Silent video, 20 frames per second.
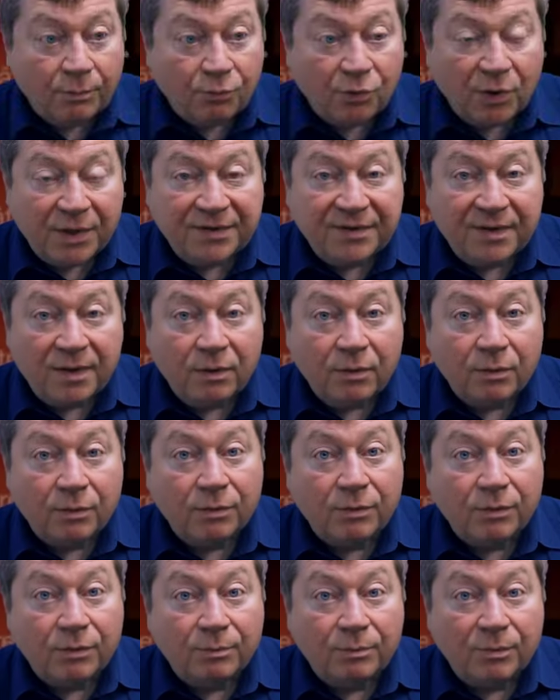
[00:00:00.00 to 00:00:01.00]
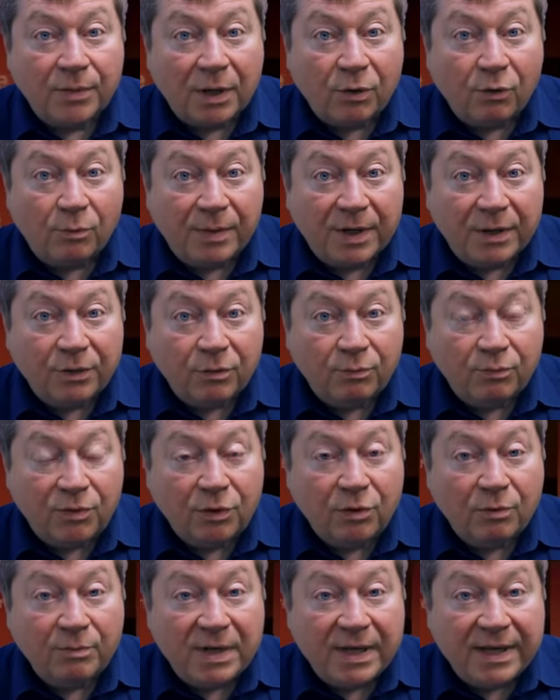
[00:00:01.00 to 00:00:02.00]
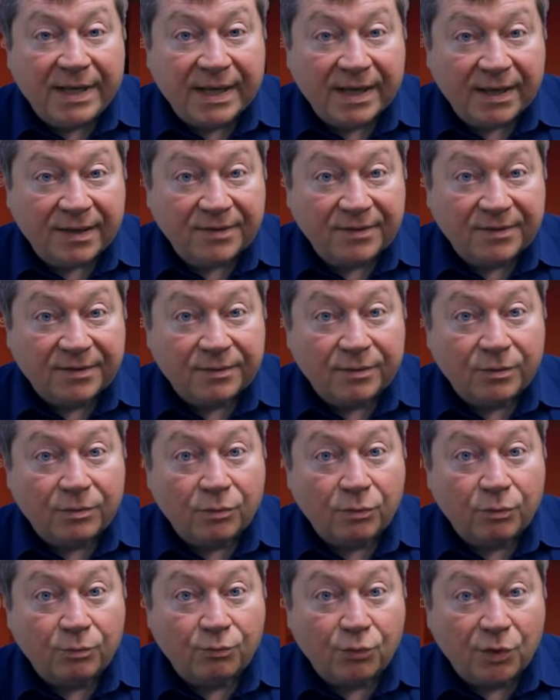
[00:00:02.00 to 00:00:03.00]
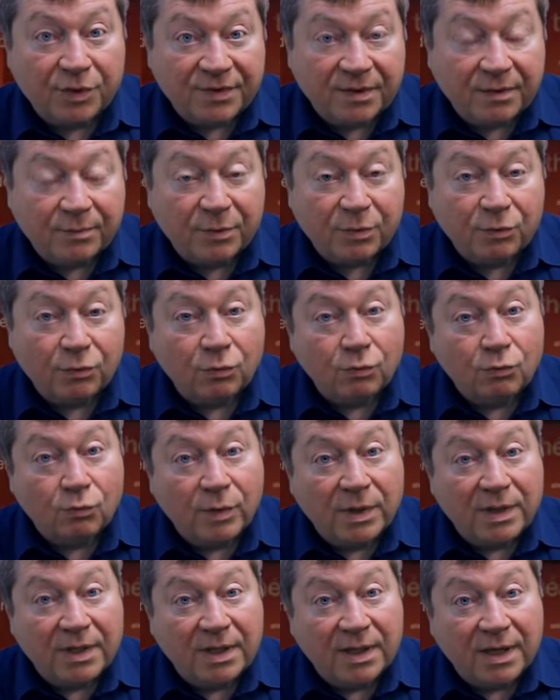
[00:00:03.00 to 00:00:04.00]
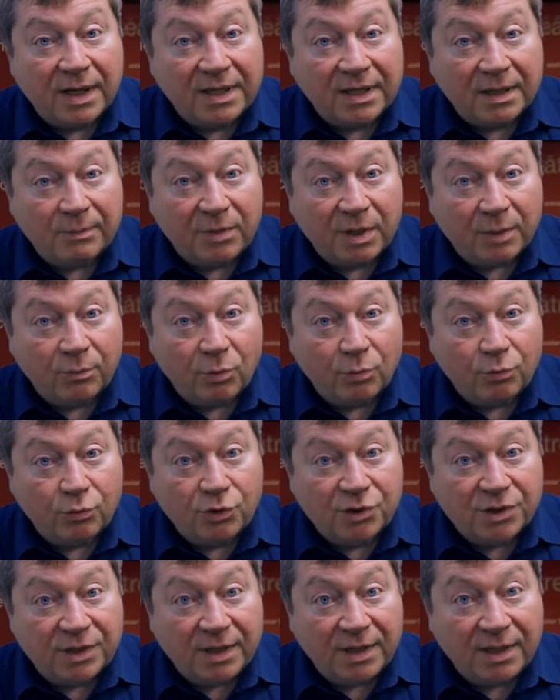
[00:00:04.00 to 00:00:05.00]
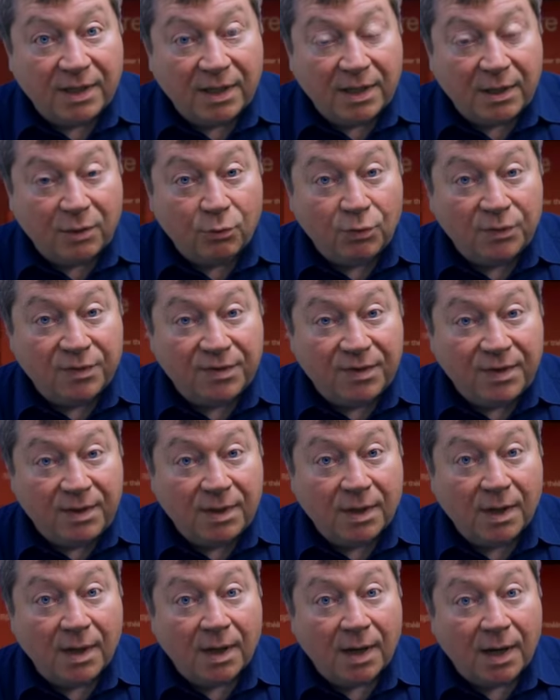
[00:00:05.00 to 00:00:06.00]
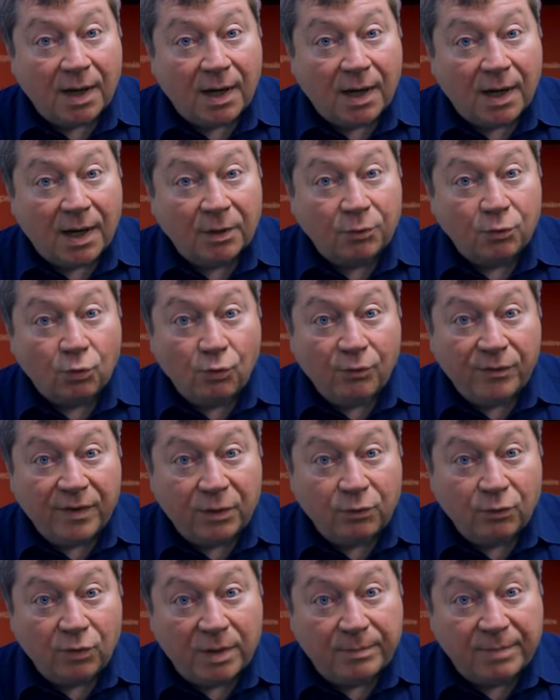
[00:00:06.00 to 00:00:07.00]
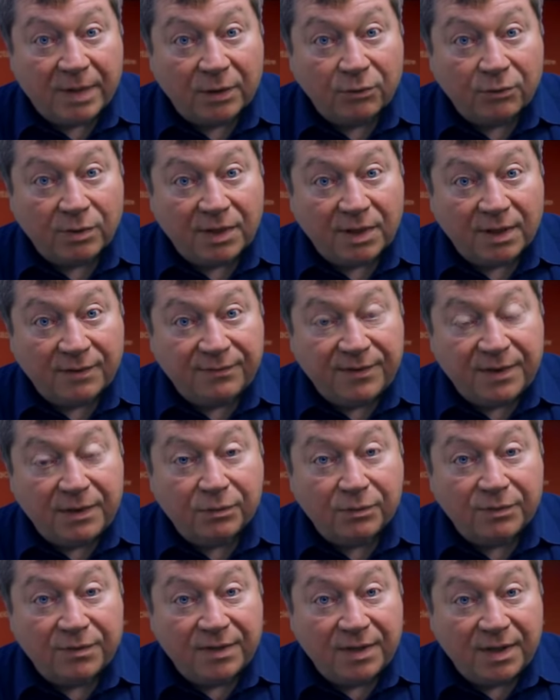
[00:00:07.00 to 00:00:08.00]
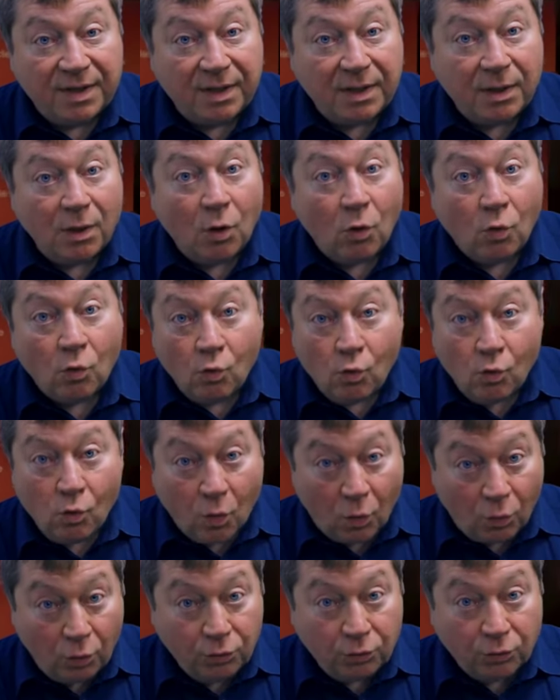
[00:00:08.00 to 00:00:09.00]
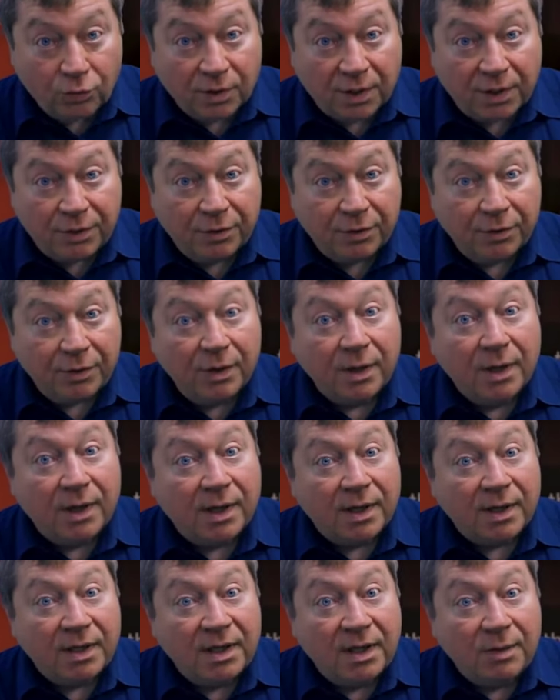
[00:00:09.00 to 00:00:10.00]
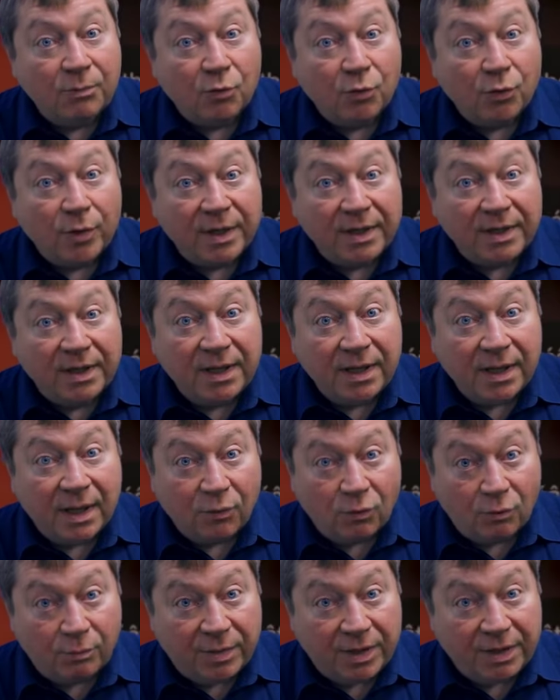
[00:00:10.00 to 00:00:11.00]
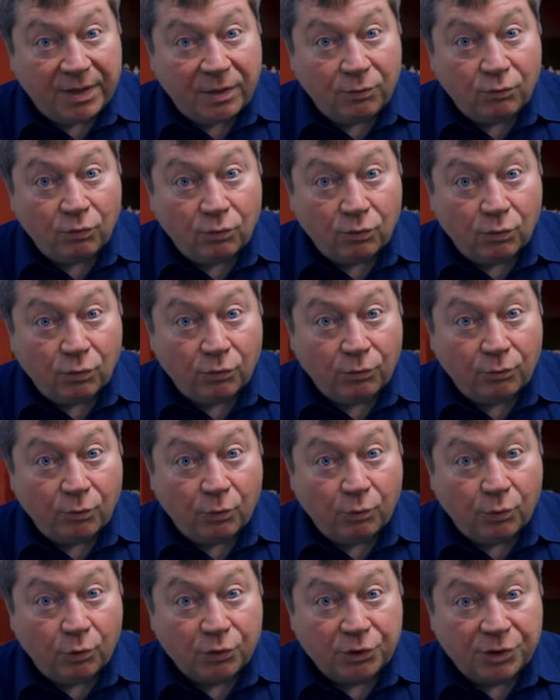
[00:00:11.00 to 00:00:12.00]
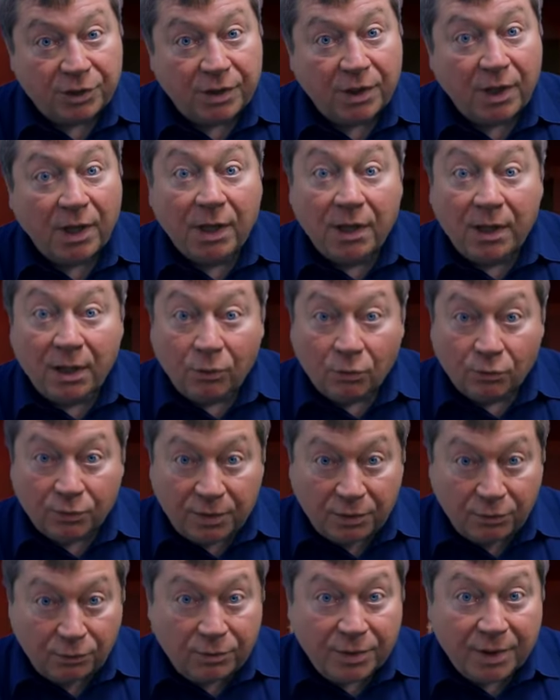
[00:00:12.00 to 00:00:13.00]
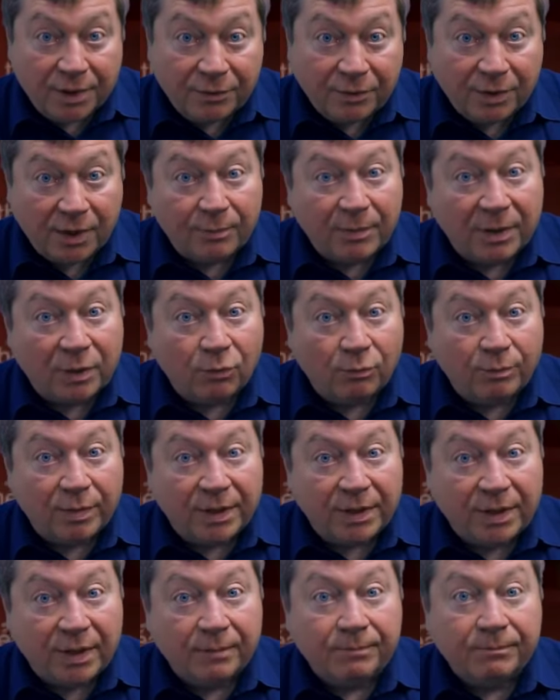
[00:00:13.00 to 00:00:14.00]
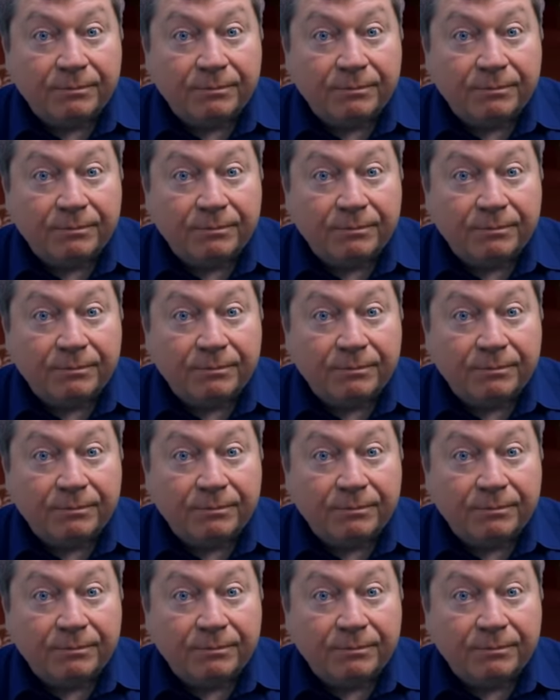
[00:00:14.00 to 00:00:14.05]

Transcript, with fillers: Point euh, m'accompagne depuis 2015, donc Point m'a surtout aidé à établir mon budget et aussi à trouver tous les partenaires financiers ou autres d'ailleurs qui m'ont aidé à accompagner tout au long de mon projet et qui continuent d'ailleurs à m'accompagner.